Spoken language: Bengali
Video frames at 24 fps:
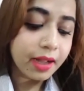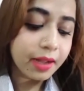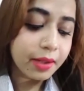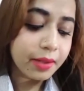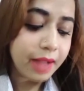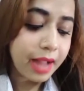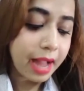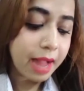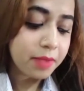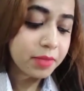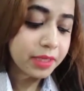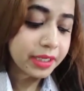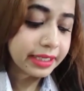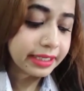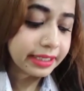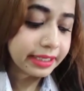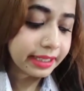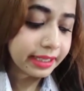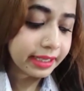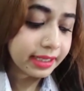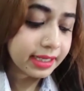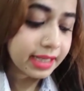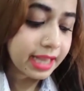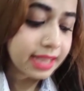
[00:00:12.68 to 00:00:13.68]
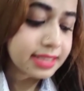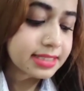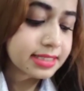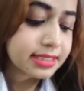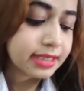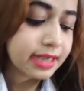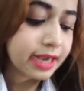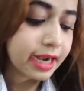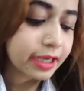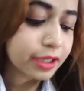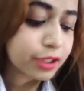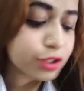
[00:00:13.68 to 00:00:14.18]
আমাকে নিয়ে লাক্সের
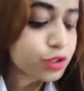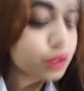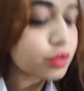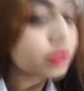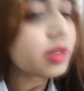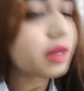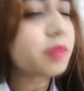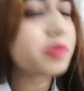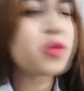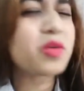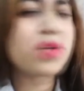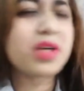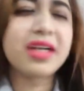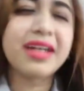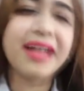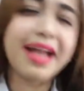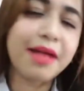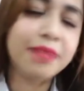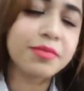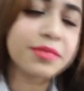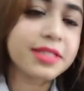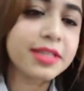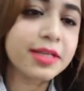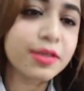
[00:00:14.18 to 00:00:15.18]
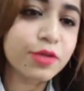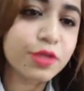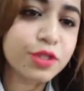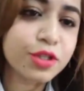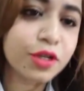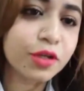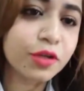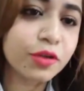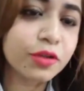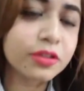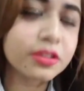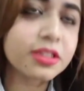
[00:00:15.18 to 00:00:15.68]
আরেকজন আমি ওনার নামটা
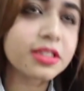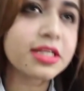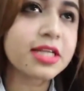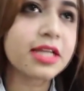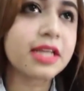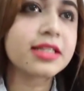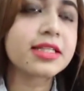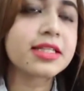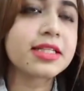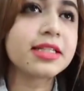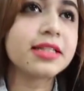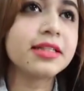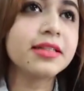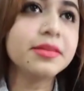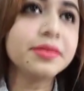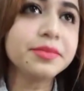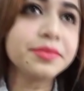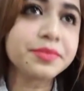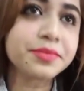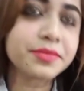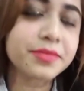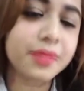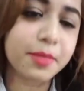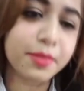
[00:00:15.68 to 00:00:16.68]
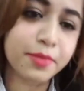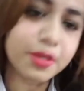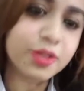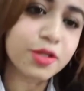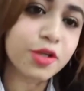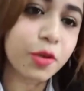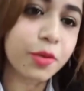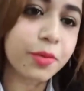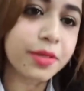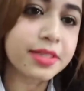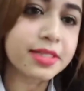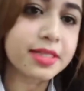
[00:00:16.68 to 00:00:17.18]
উচ্চারণ করতে চাচ্ছি না আপনারা
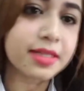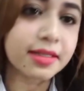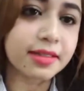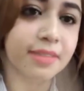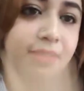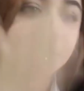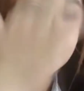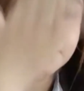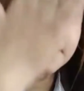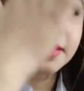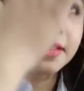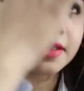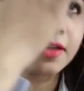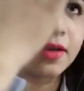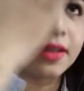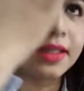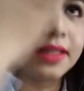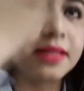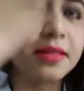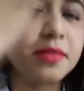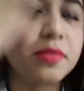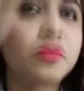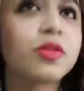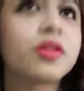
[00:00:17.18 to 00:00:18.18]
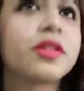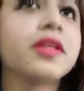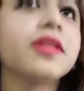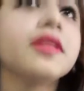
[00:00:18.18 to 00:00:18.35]
সবাই জানেন ইতিমধ্যে